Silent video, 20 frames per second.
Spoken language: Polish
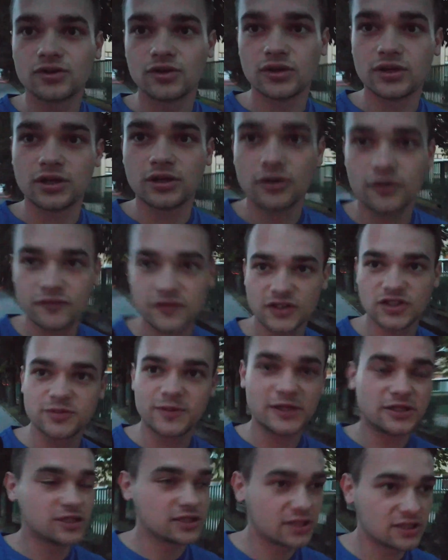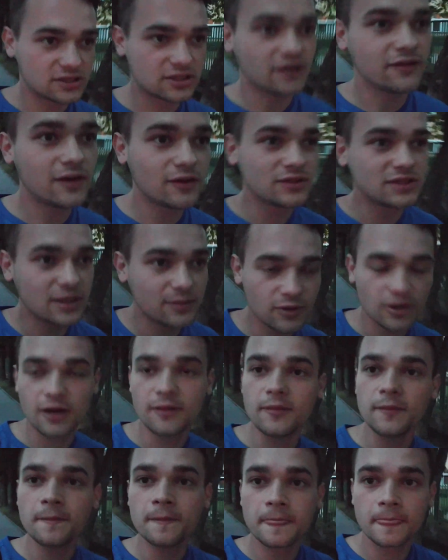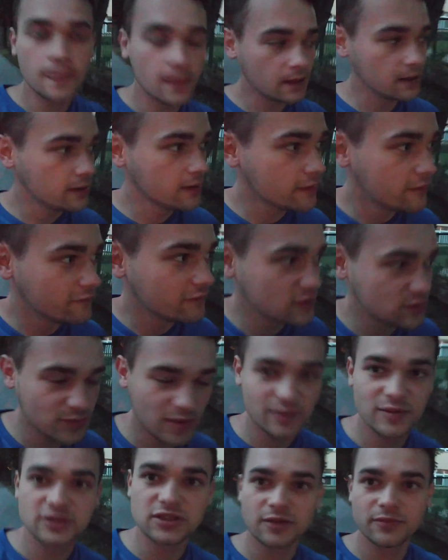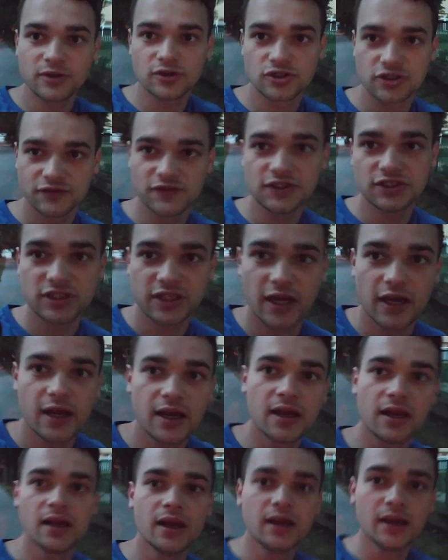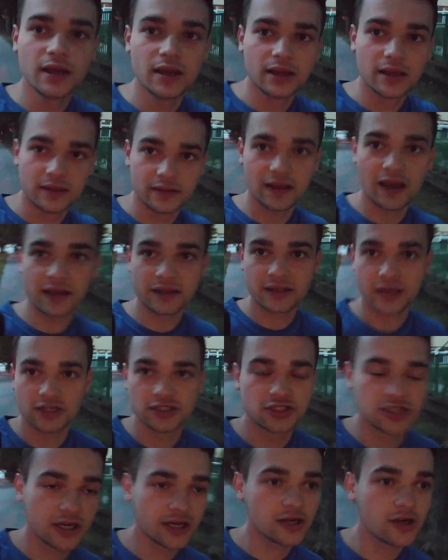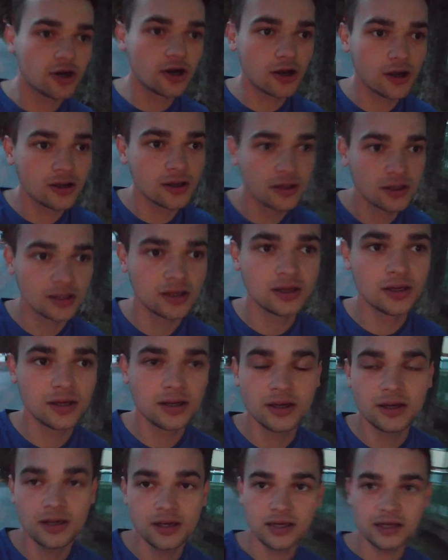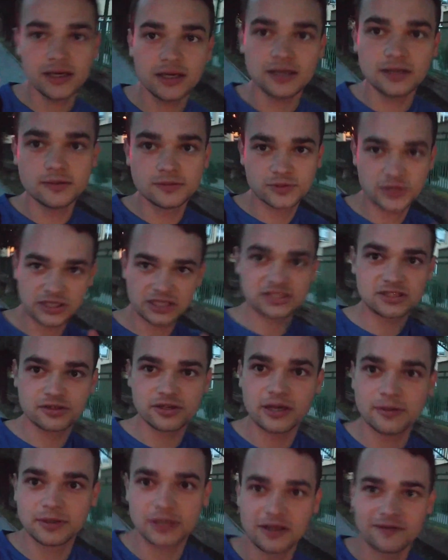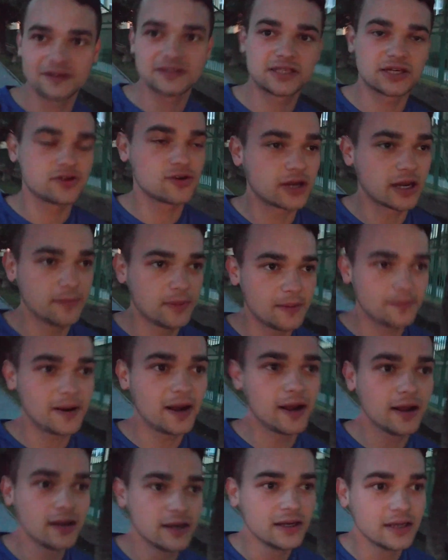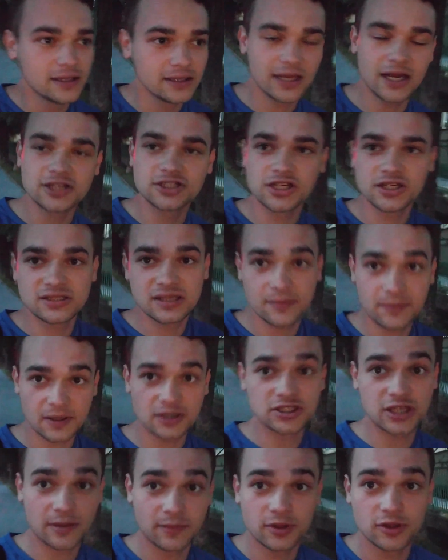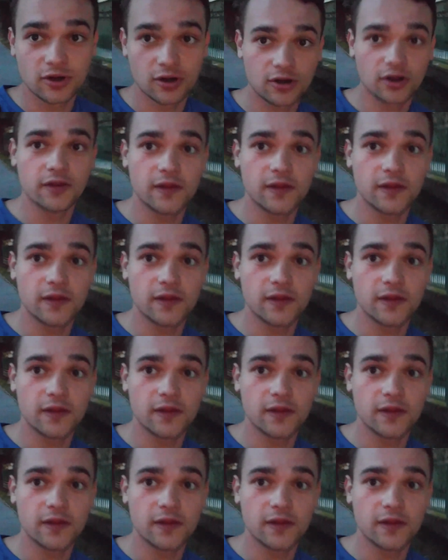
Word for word: który również będzie testował ze mną. Weźmiemy sobie oczywiście najtańszego i przetestujemy dla Was tego kebaba. Także zapraszamy do